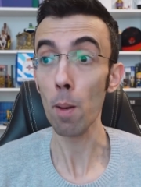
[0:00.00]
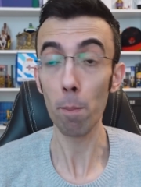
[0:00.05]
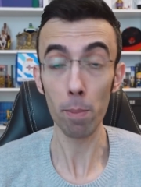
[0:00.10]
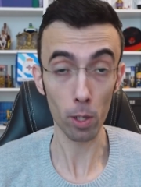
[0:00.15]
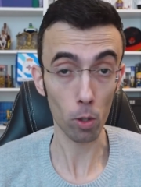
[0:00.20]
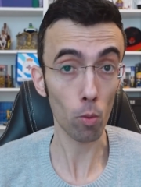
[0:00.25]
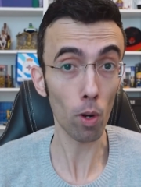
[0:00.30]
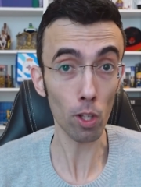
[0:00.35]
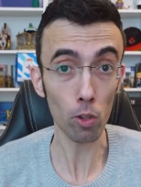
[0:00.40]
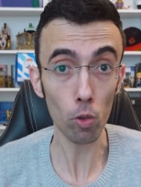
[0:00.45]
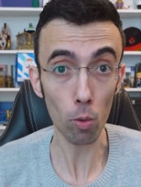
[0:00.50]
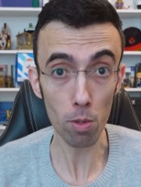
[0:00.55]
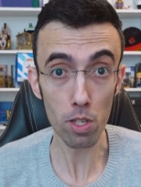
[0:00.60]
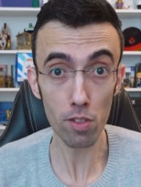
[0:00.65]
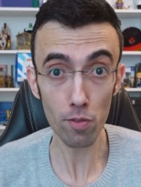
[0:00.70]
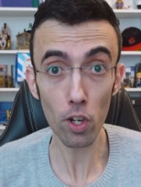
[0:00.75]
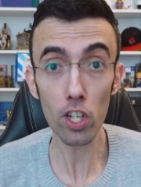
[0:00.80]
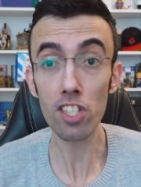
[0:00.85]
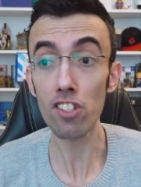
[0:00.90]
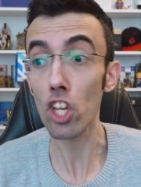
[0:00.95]
Per quanto mi
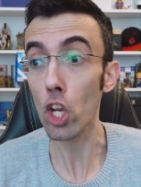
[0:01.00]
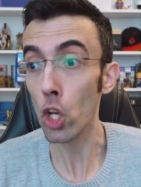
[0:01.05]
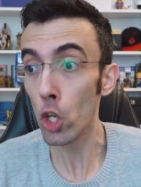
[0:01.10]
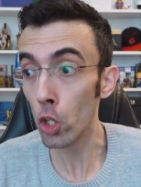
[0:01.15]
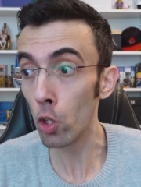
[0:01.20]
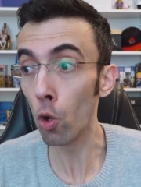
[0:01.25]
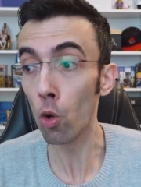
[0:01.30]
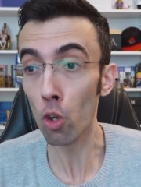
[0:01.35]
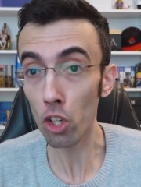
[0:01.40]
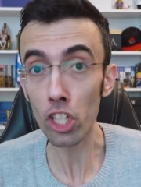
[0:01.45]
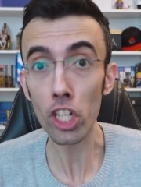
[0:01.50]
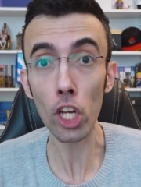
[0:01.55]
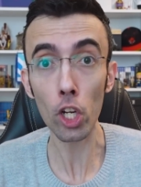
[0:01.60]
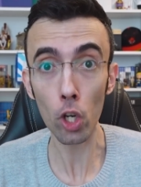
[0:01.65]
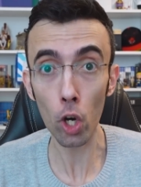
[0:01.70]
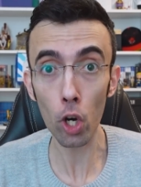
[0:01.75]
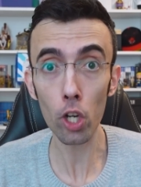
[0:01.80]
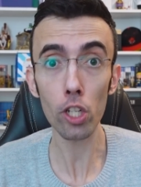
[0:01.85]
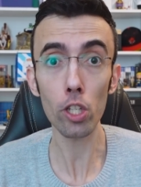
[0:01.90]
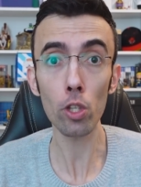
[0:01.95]
sforzi, non
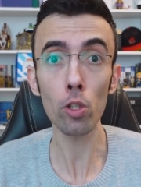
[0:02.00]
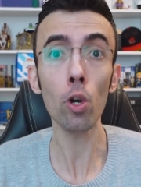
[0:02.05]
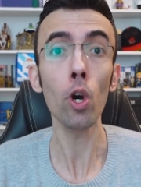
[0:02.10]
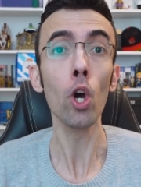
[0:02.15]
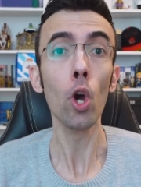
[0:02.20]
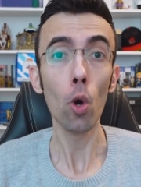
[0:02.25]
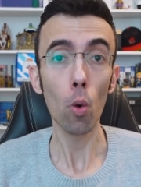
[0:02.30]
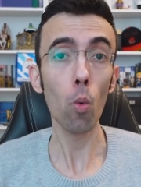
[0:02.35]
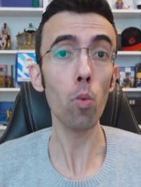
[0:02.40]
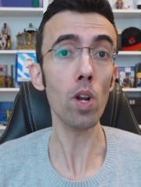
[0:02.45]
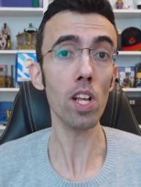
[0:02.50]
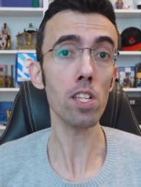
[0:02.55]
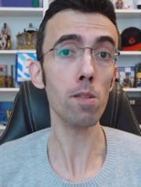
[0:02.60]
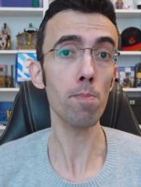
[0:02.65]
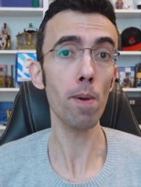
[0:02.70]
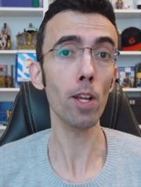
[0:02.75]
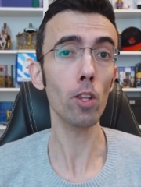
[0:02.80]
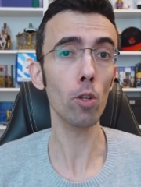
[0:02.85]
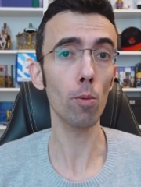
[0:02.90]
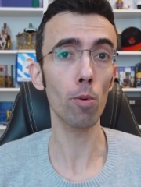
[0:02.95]
ricordo un
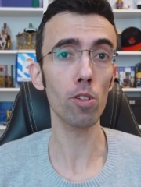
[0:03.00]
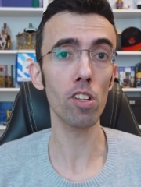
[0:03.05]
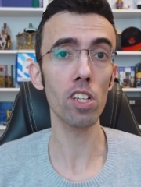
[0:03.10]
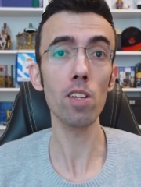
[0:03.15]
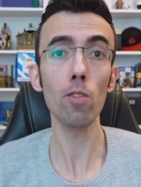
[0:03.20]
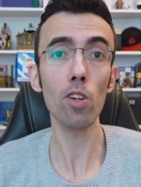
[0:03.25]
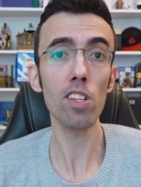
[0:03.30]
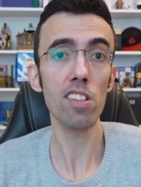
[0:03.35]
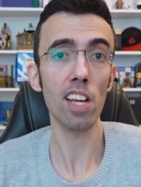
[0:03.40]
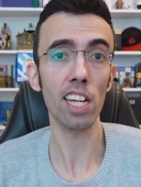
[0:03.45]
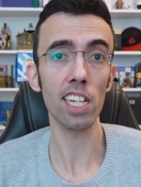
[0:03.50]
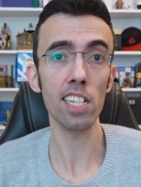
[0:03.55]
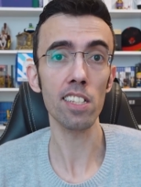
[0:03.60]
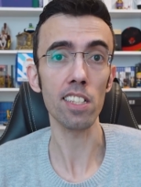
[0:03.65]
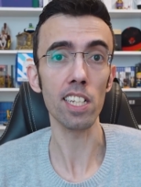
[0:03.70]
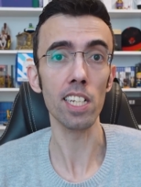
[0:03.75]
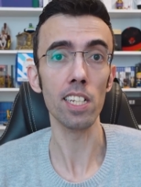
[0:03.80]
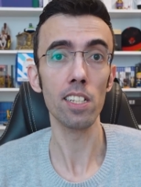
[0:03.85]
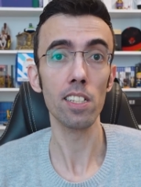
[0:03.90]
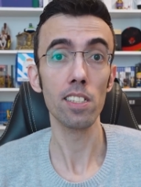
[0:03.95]
aspetto positivo di Sacred
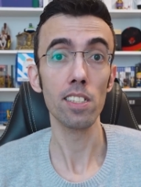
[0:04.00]
3.